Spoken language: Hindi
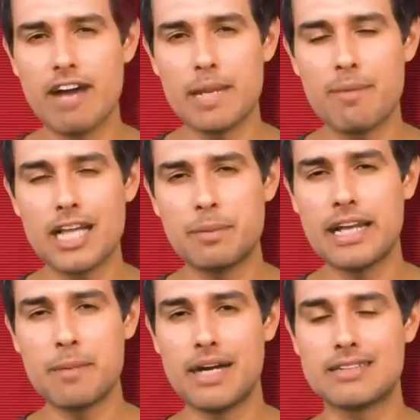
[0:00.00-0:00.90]
वाली बात भी
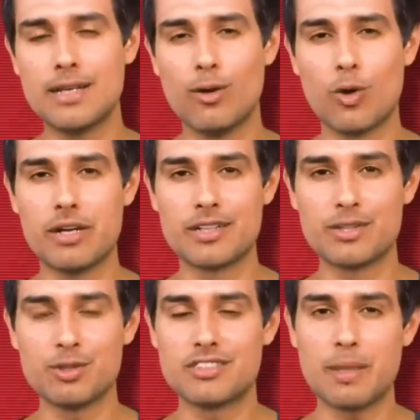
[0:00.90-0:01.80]
नहीं बैठती लोगों में
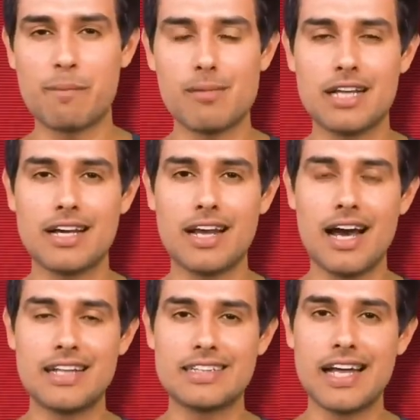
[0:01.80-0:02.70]
तो इस सब के बाद
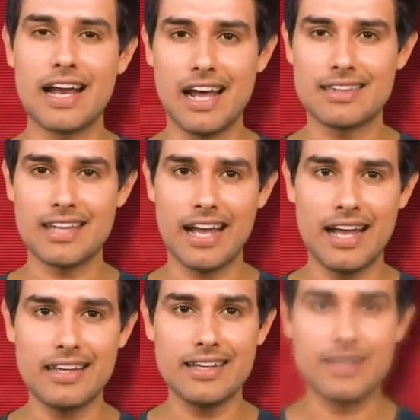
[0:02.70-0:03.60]
अगला हथियार आता
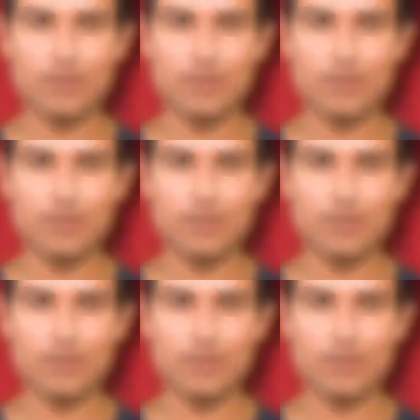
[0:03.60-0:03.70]
है कि